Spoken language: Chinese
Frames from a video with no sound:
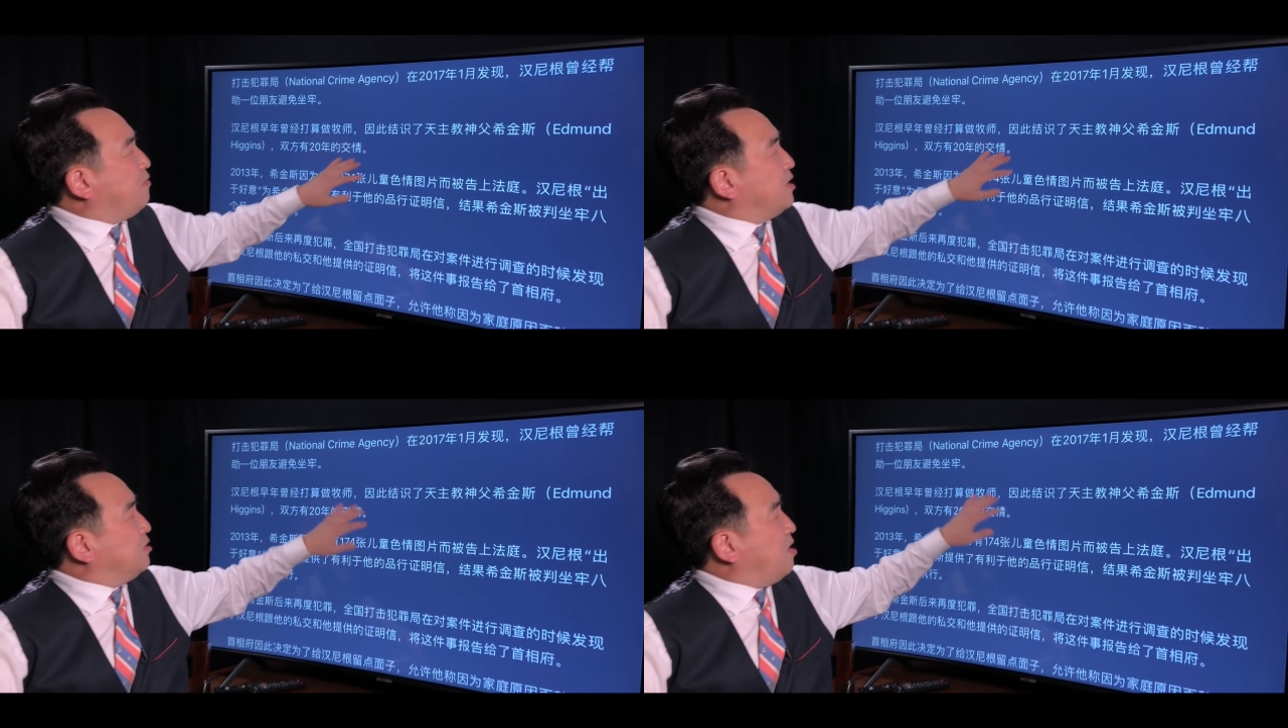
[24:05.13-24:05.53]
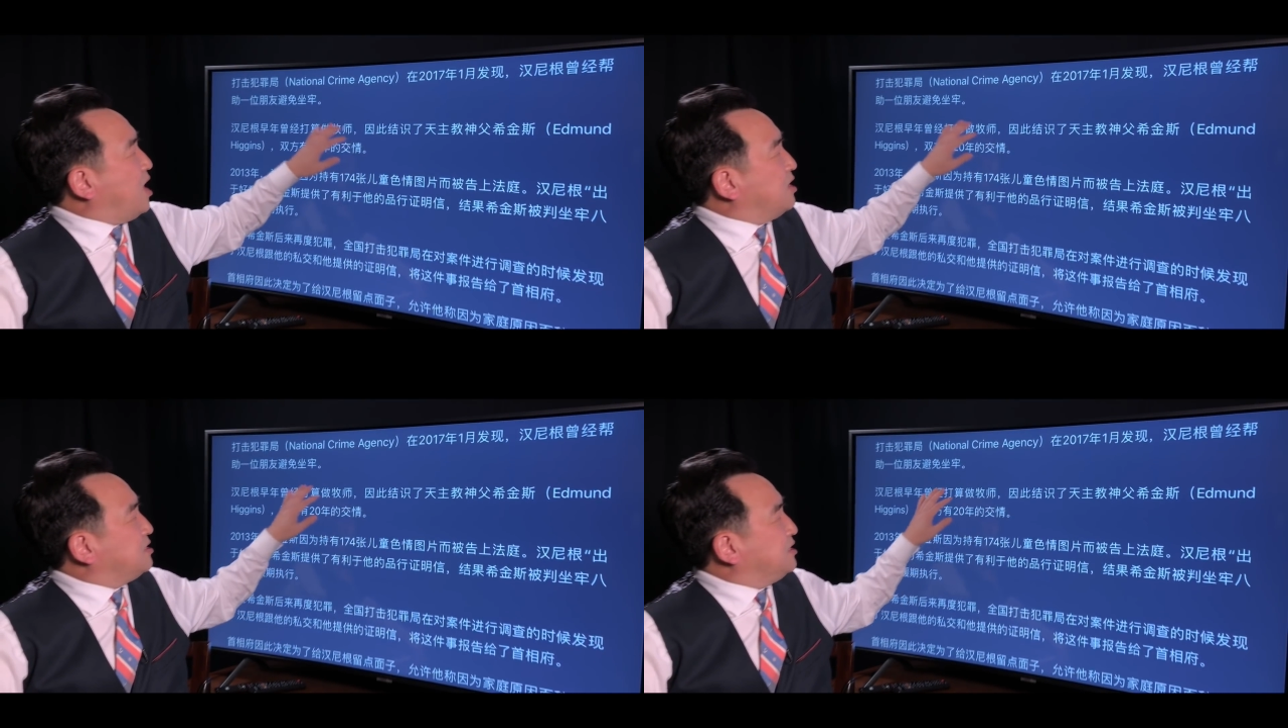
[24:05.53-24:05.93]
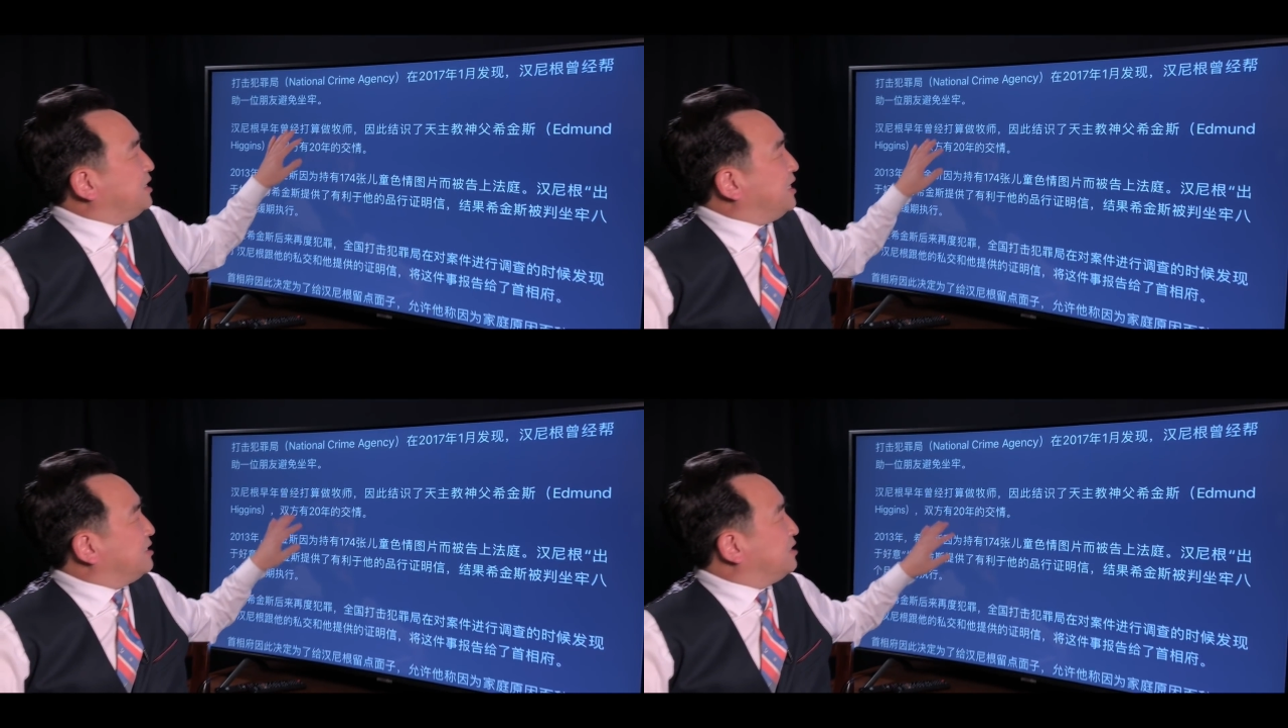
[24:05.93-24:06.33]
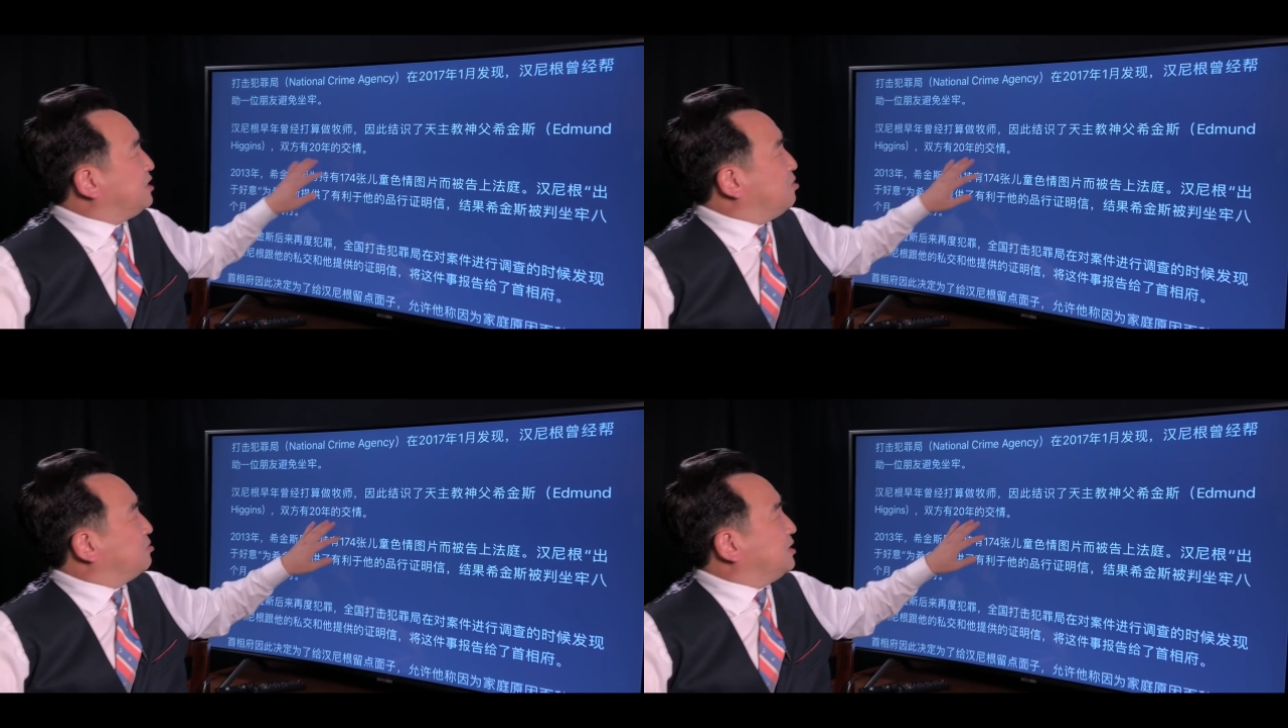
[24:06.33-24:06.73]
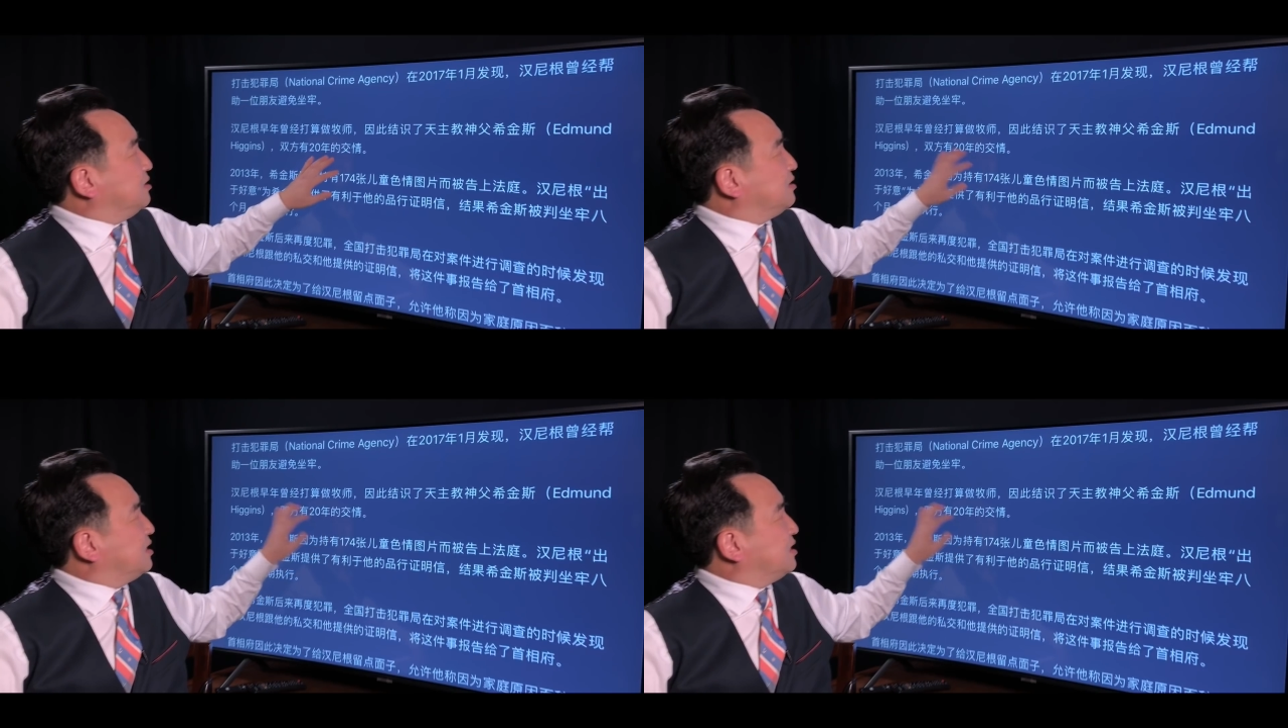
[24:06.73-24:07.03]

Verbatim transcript: 方有二十年的交情。